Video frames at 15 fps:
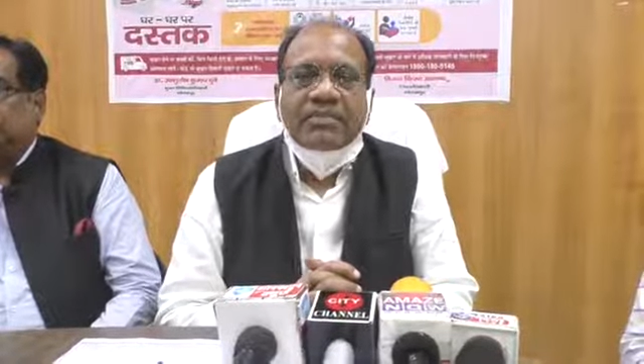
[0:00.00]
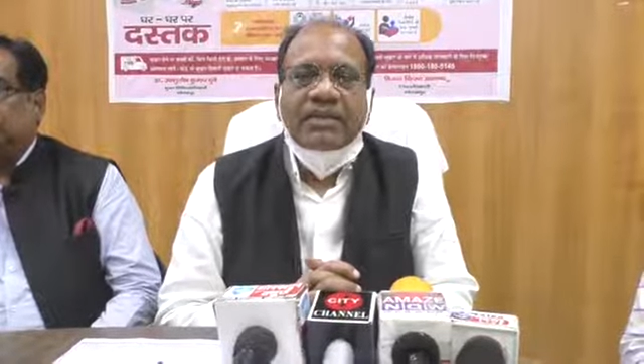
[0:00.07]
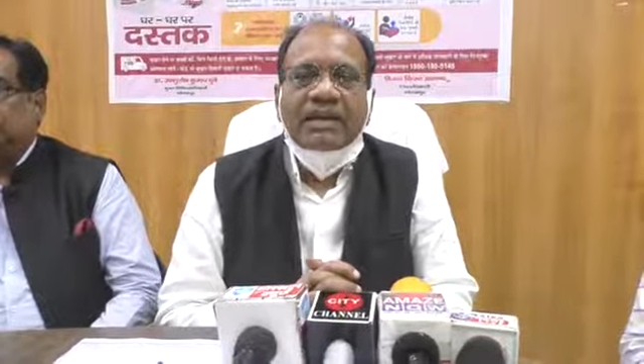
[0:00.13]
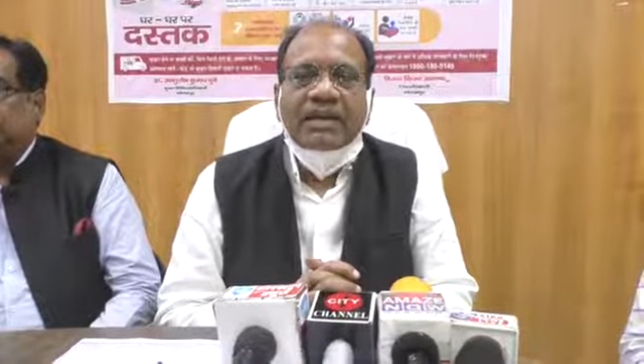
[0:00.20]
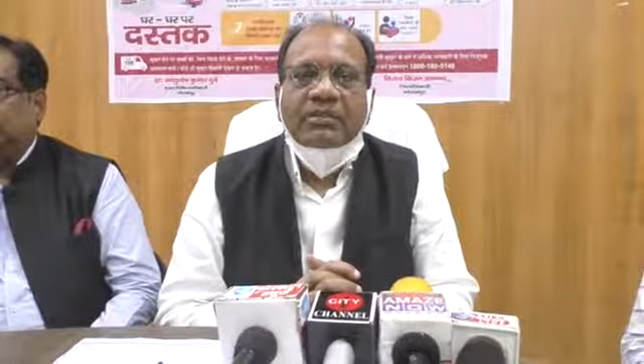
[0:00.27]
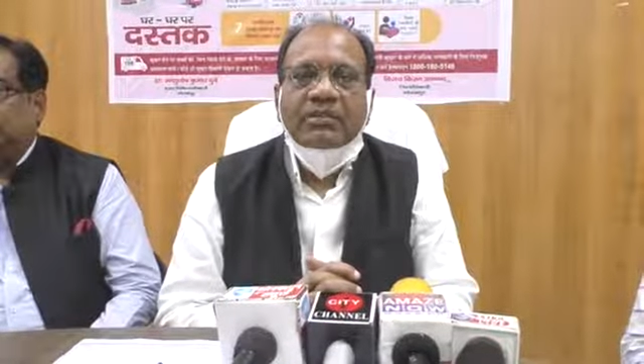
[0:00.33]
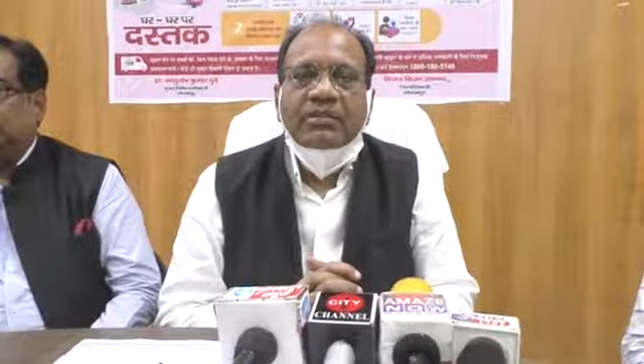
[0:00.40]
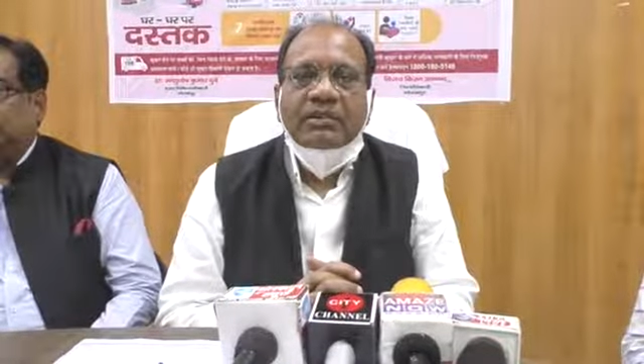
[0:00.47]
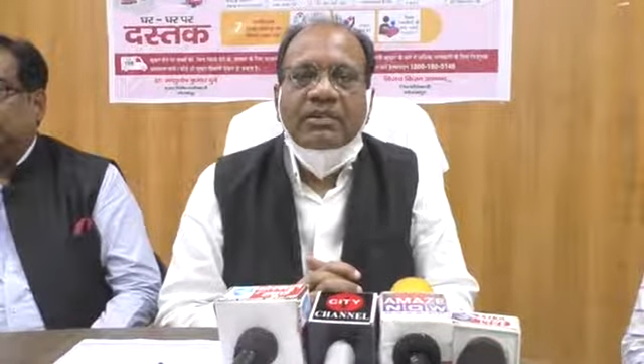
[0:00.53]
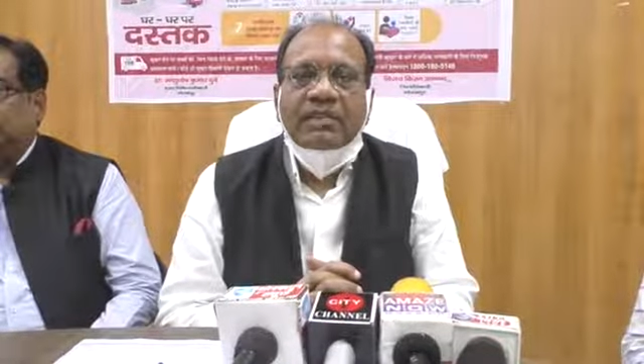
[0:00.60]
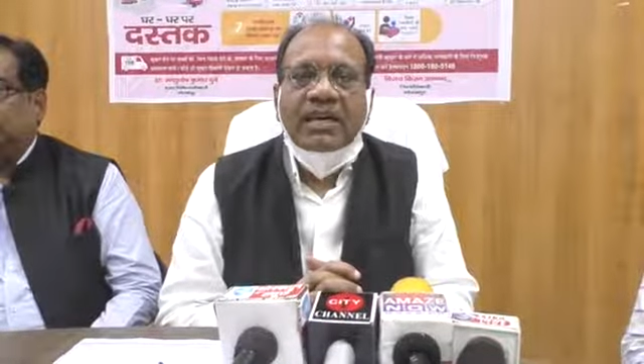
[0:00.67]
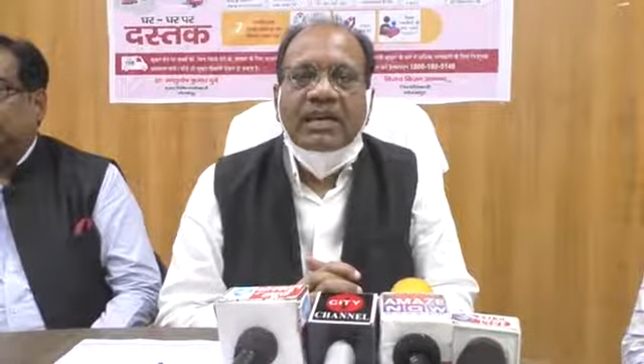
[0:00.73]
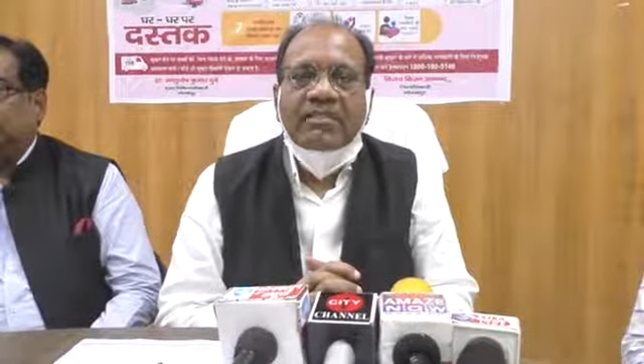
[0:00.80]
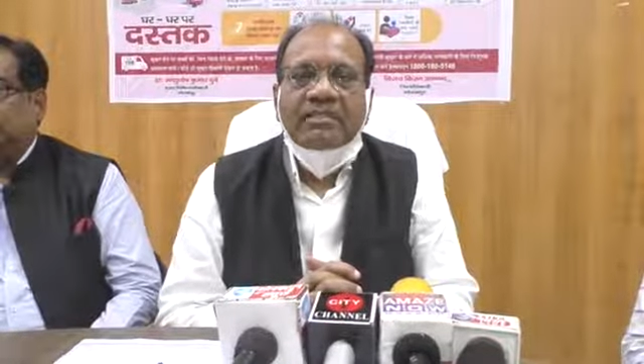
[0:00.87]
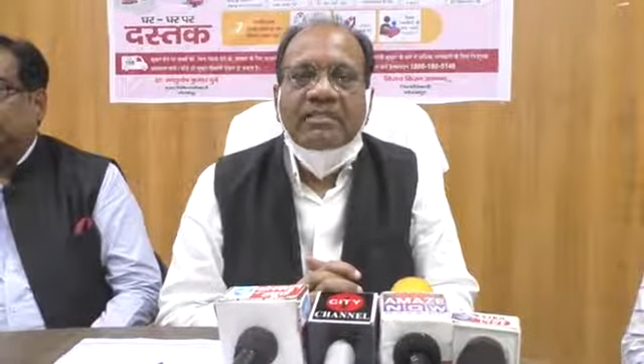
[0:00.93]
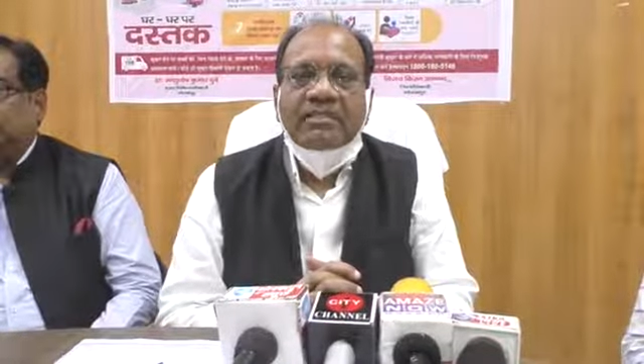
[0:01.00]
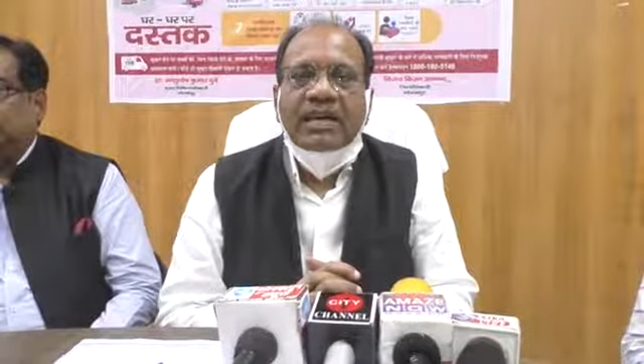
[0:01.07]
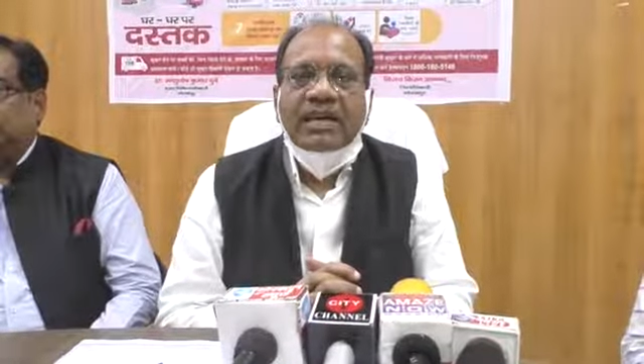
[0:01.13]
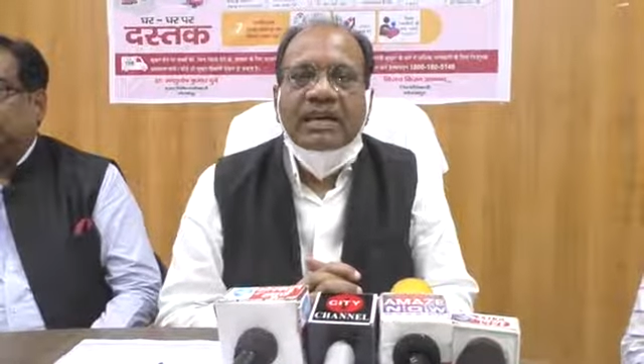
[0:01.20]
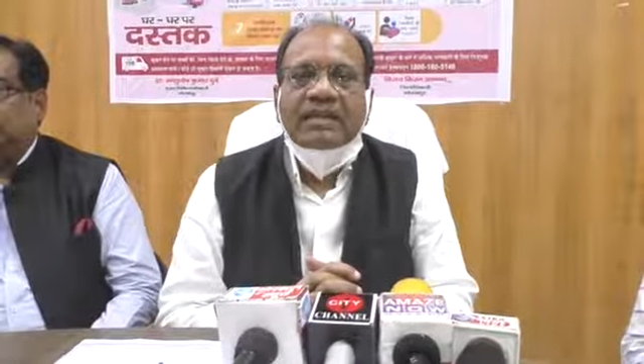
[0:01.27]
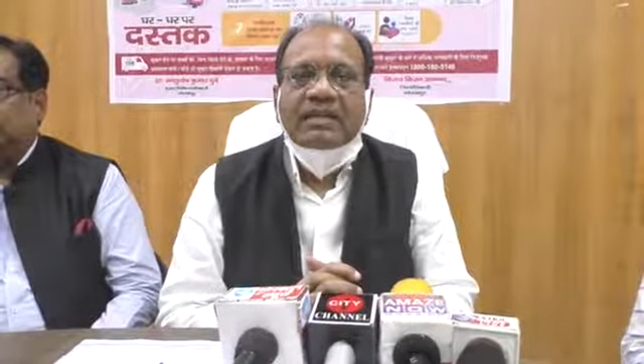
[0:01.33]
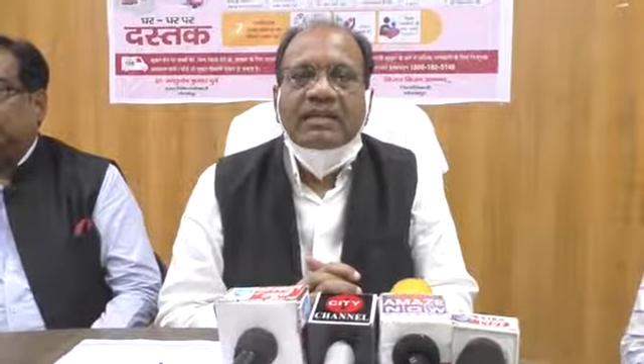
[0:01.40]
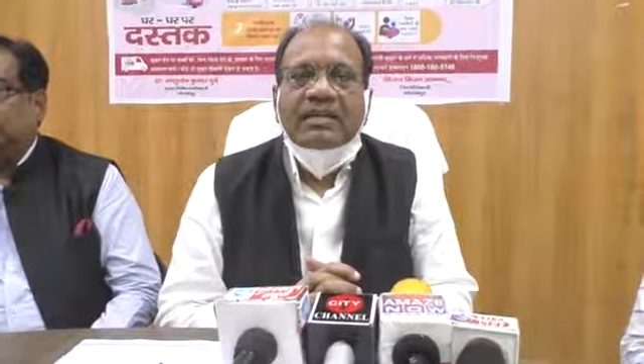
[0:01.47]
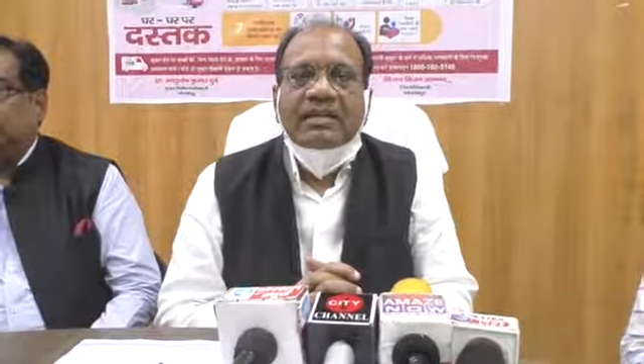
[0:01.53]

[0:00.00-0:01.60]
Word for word: विभाग उद्यान विभाग